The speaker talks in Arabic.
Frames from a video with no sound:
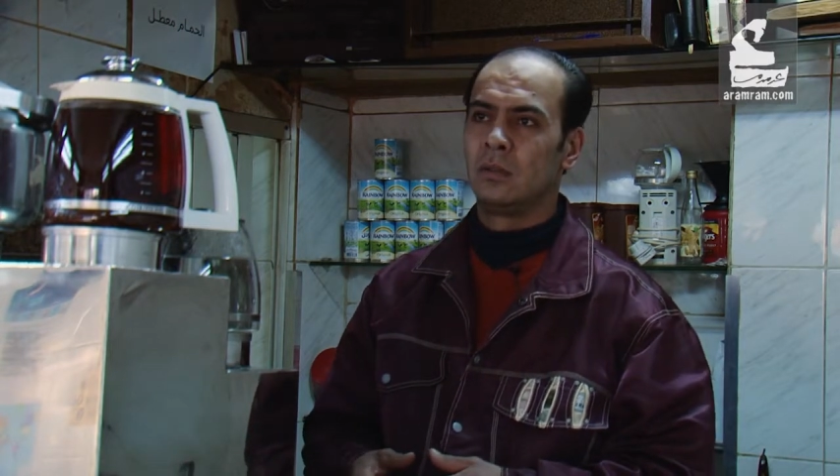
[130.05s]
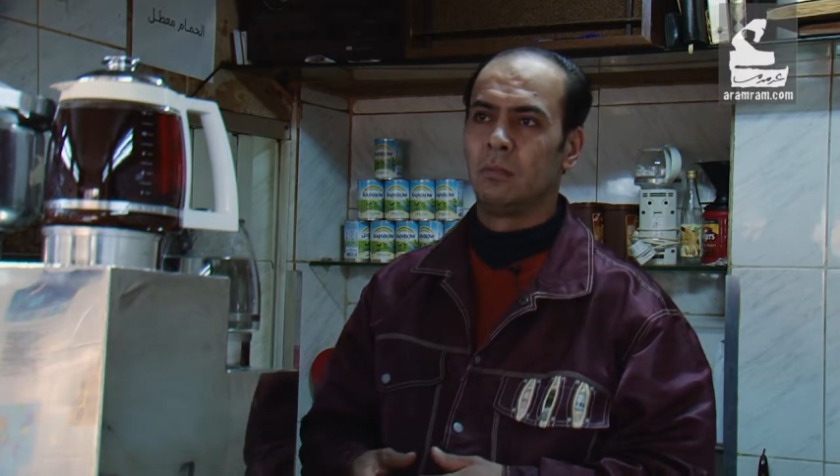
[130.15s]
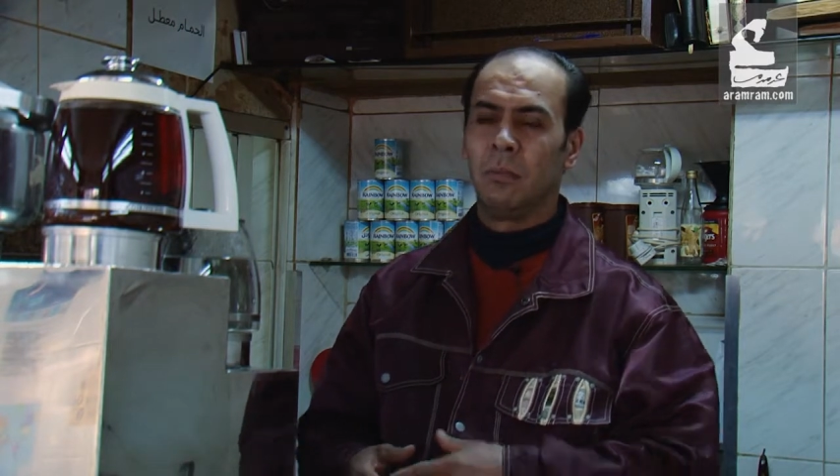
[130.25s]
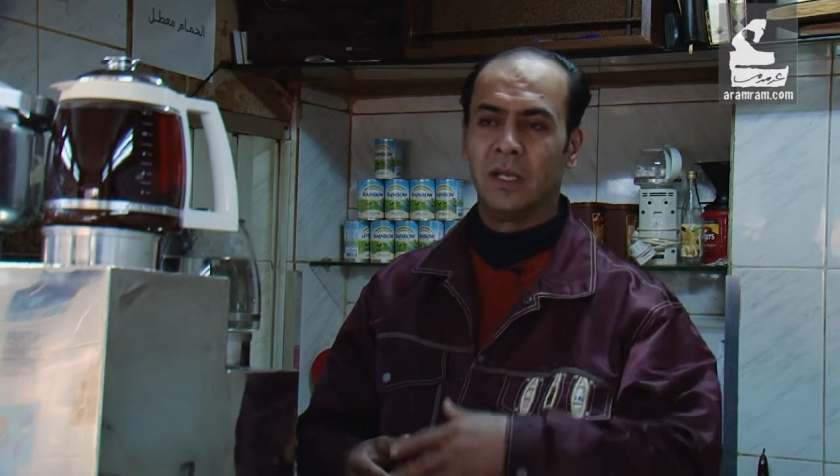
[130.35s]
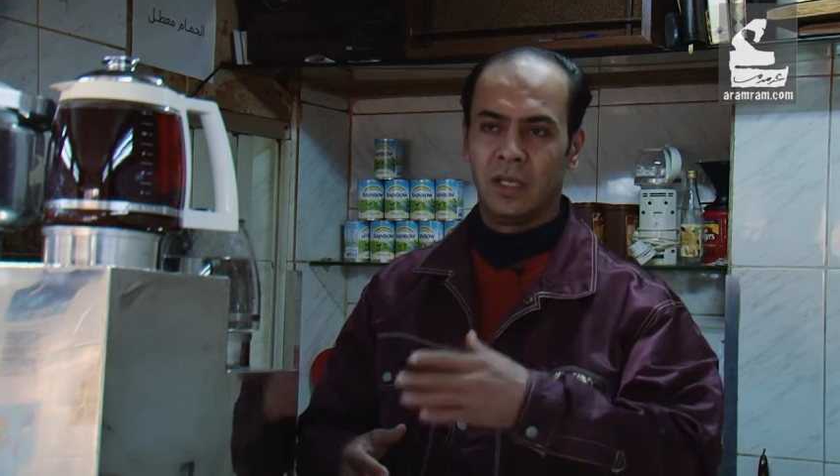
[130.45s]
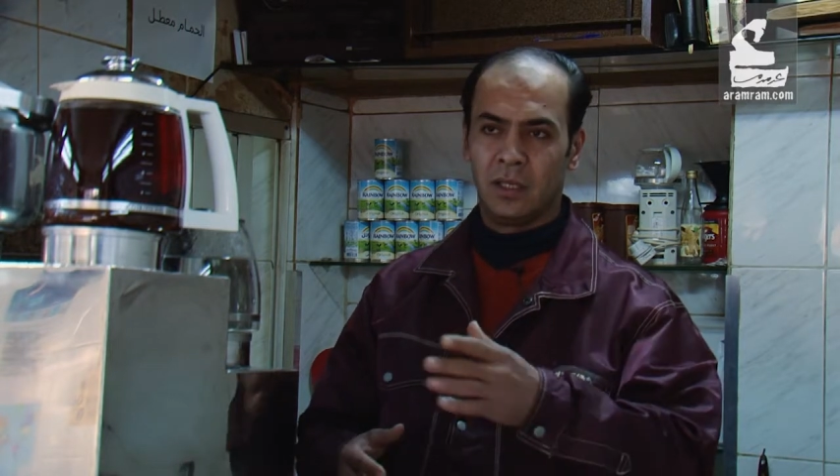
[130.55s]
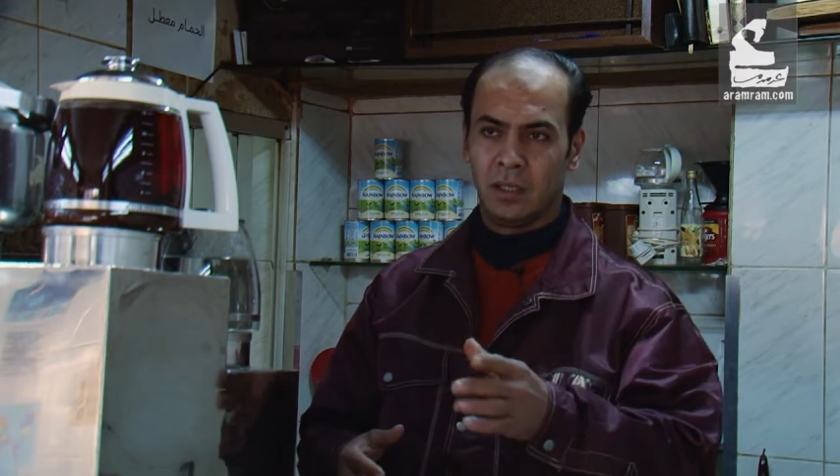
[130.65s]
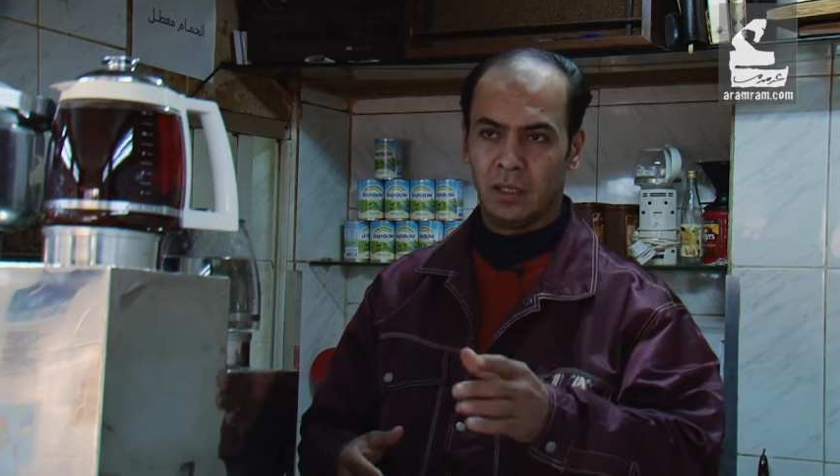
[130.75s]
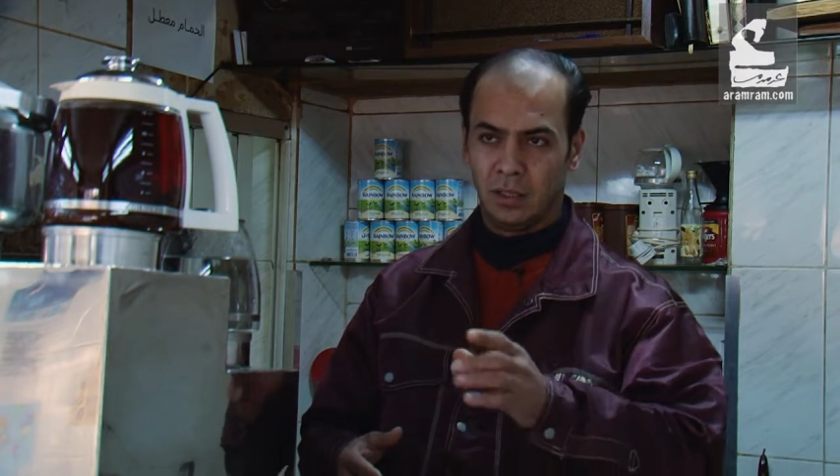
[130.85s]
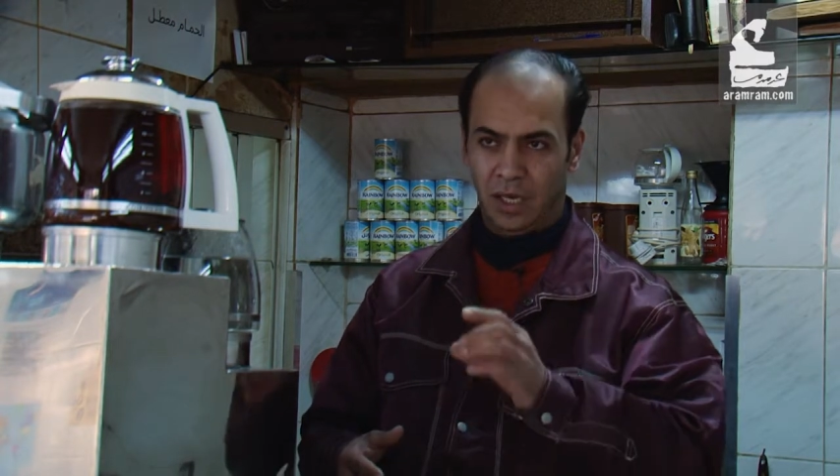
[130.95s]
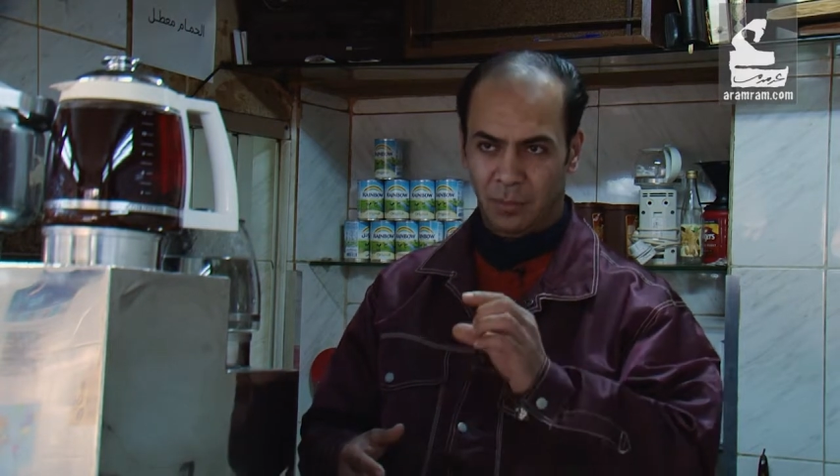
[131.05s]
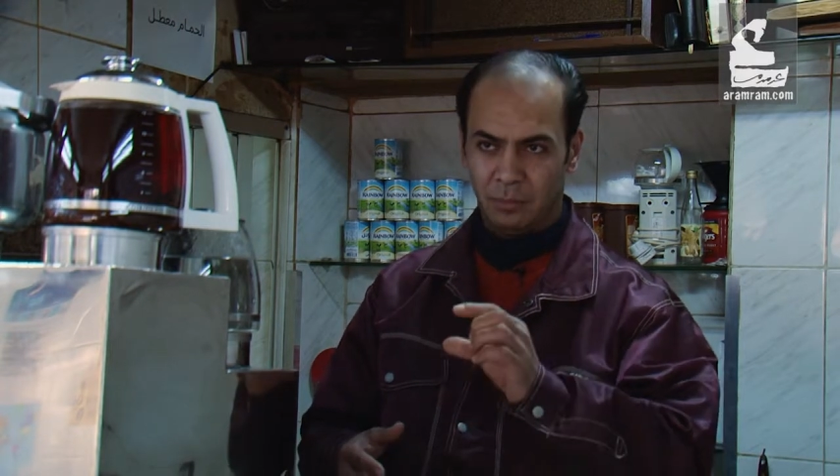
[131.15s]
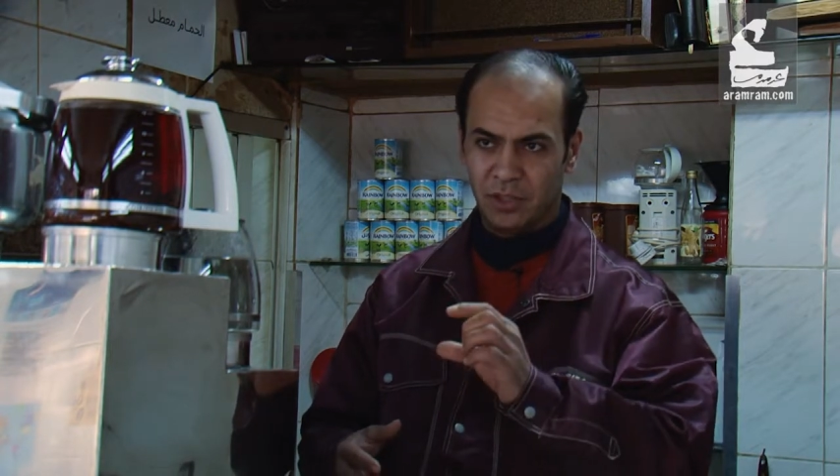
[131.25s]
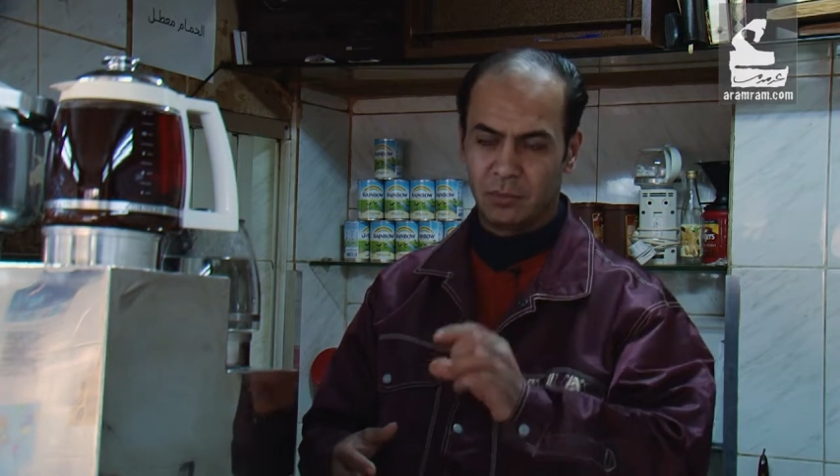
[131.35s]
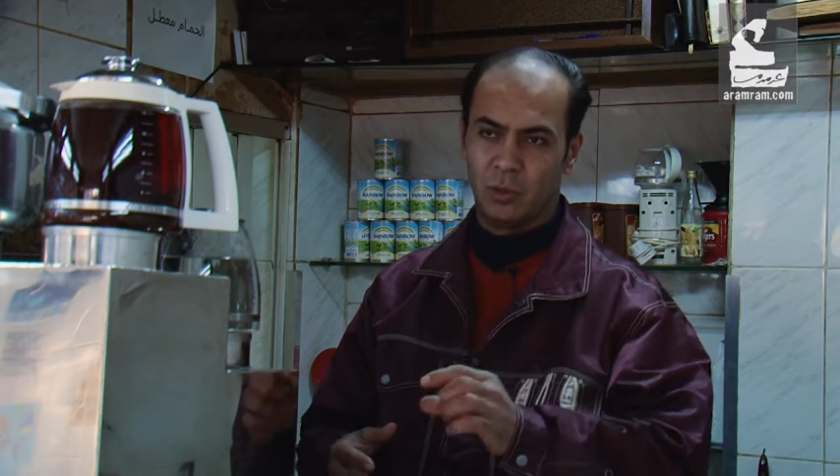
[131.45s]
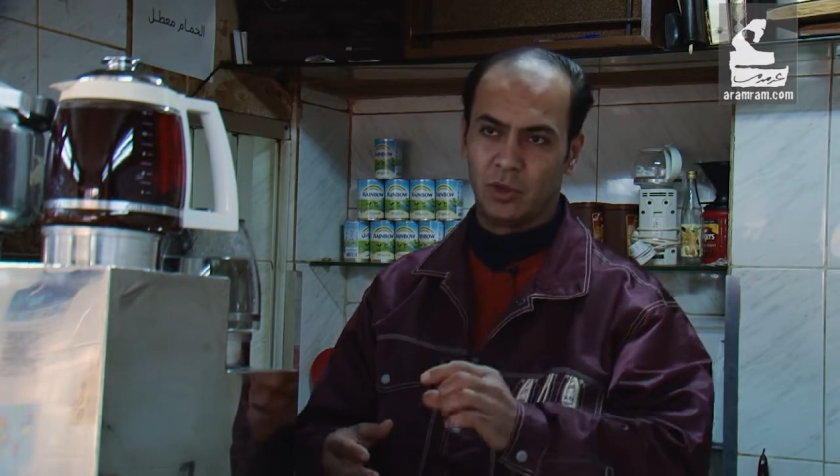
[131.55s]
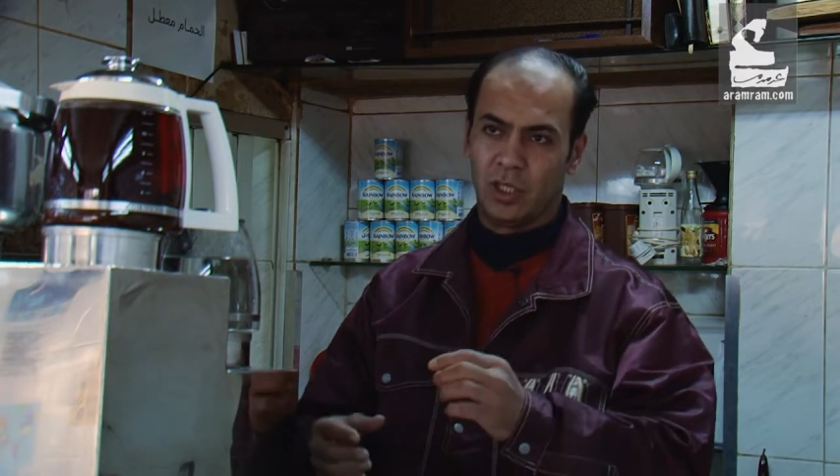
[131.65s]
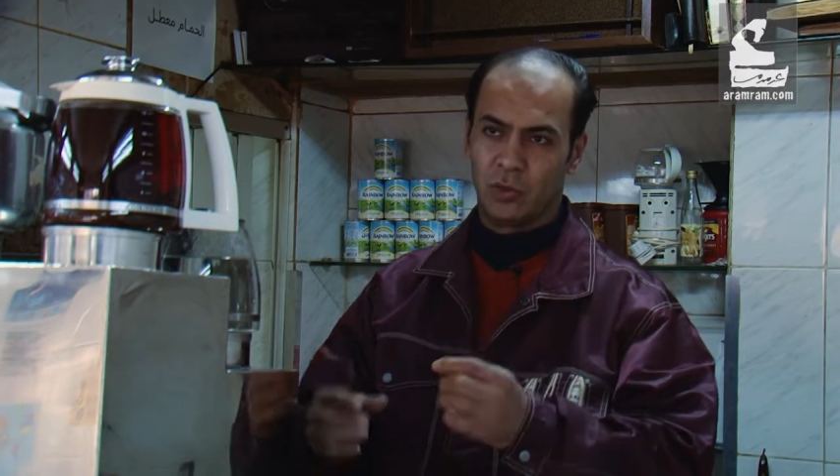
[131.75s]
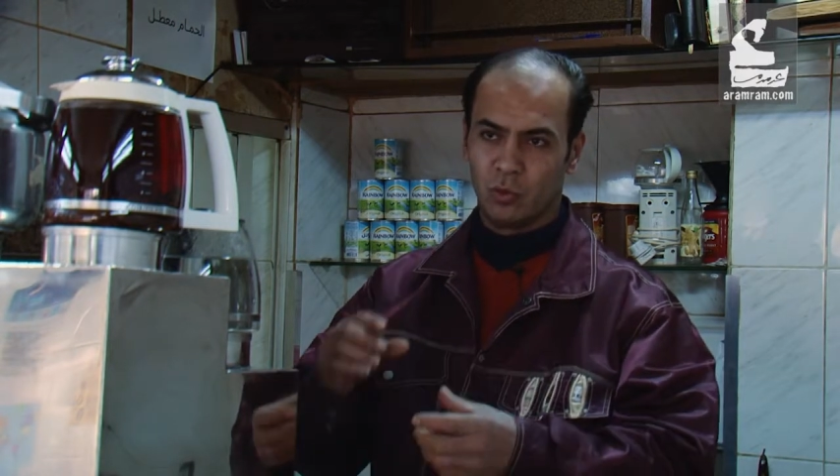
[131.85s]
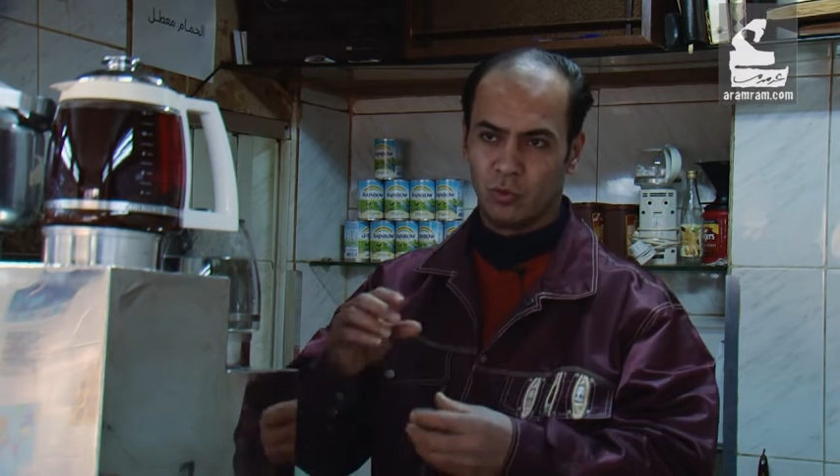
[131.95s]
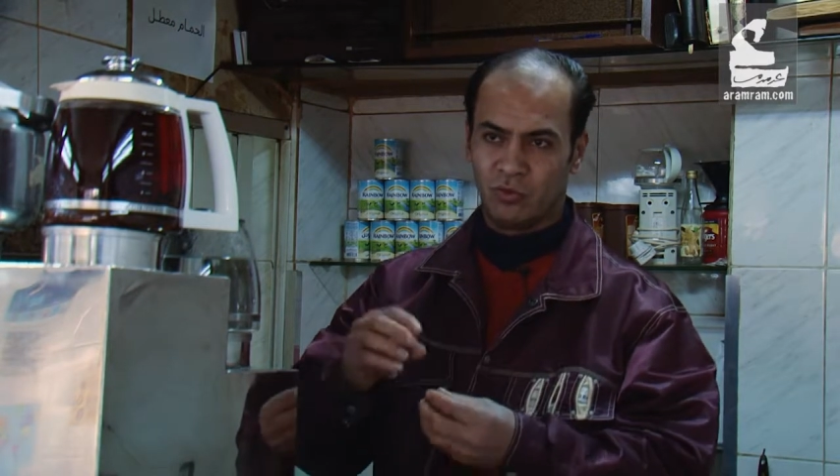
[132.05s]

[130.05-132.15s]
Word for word: من حبه بن اكون